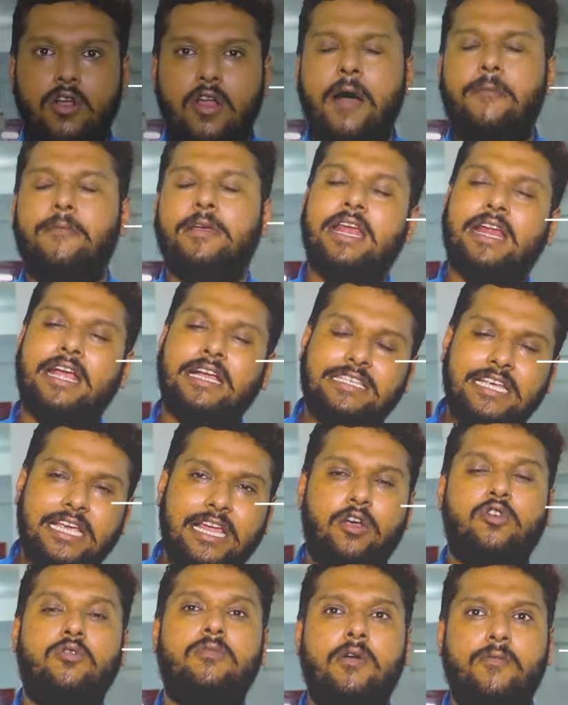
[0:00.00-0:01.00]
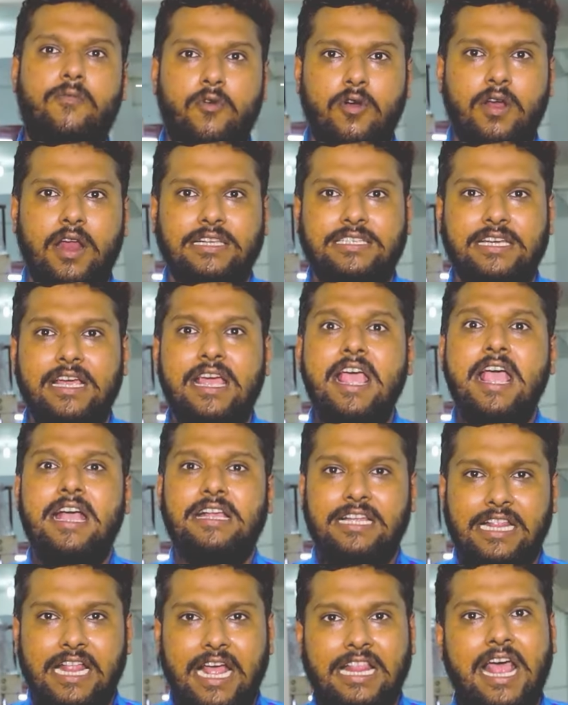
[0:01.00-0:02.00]
করলো আমাদের কাছে এরকমও ফোন আছে
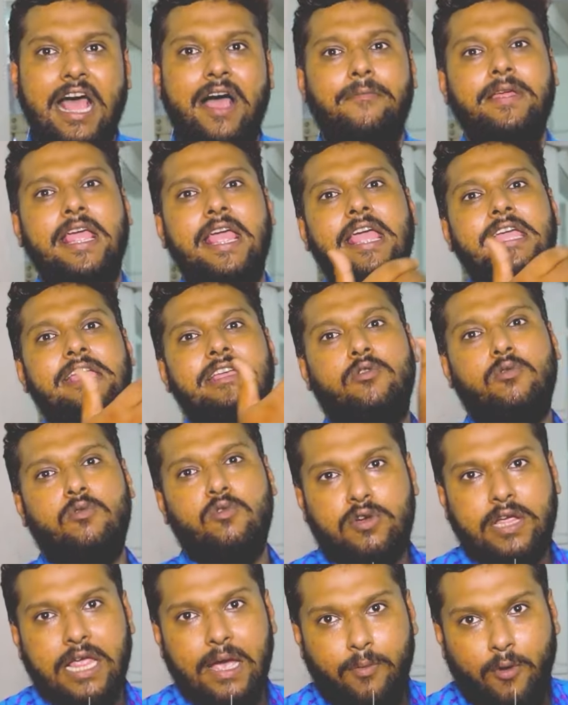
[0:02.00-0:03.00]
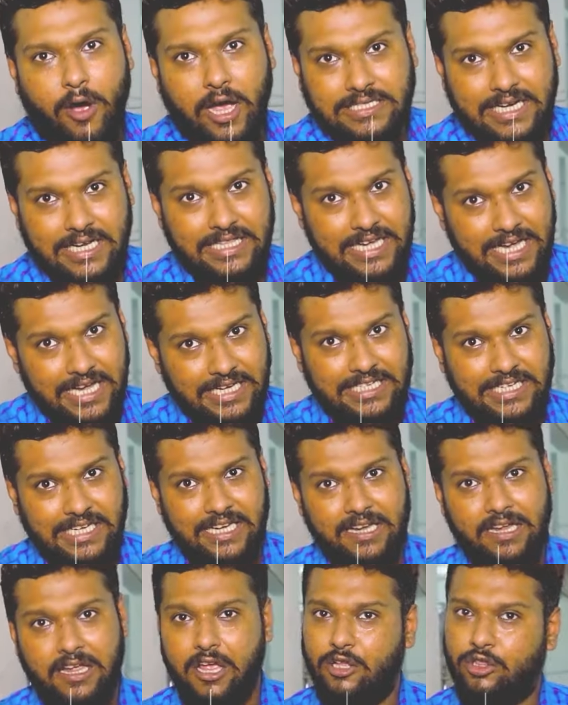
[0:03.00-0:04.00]
যে দাদা আমি এই অমুককে পয়সা দিয়েছি
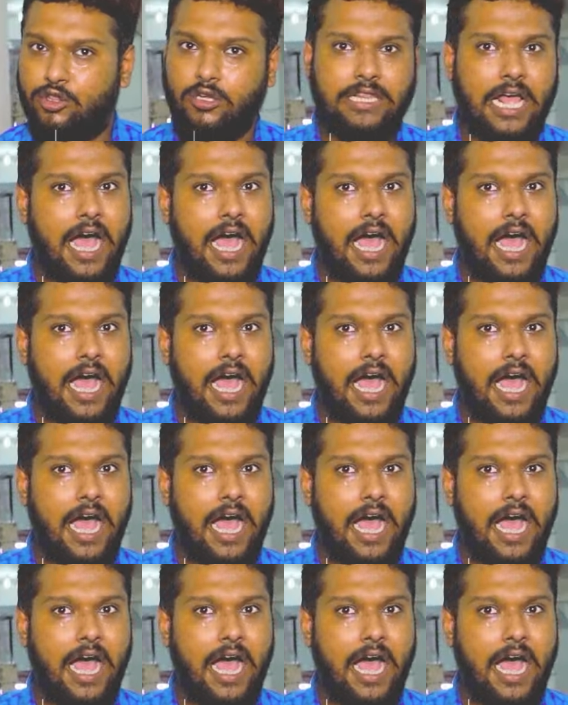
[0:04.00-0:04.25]
তো